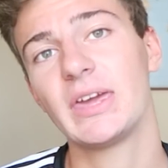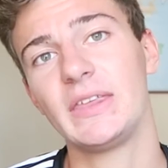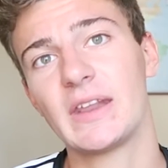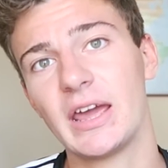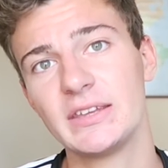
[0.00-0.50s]

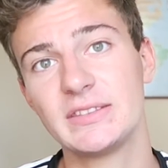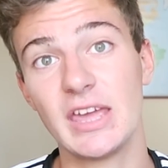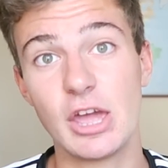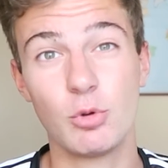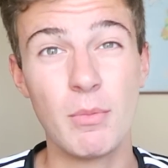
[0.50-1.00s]
que trae
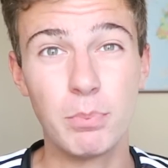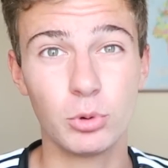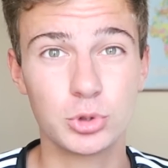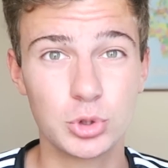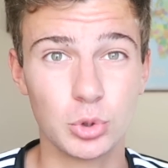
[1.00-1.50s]
este
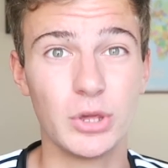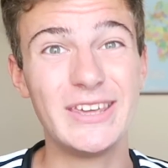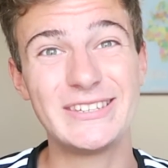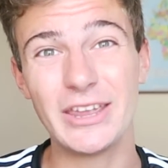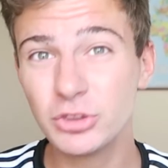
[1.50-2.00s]
OnePlus 2
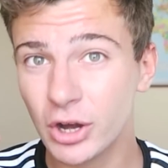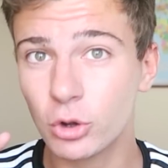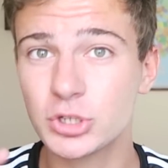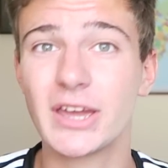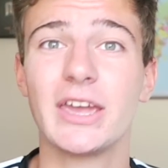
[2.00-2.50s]
Y si hay otra
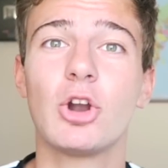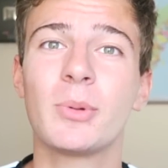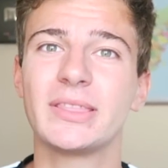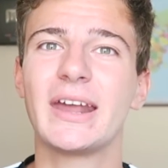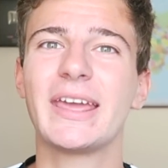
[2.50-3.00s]
cosa que quiero
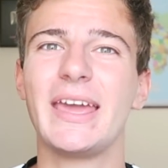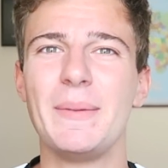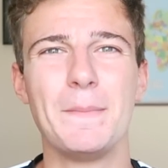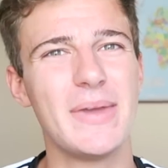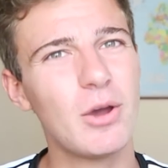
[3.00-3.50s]
comentar que
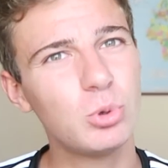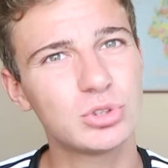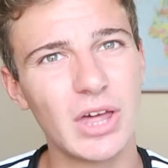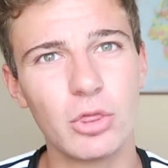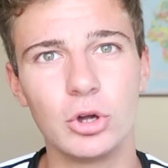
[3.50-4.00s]
me ha
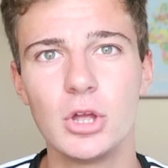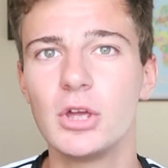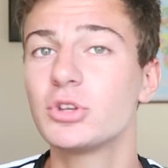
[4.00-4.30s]
gustado,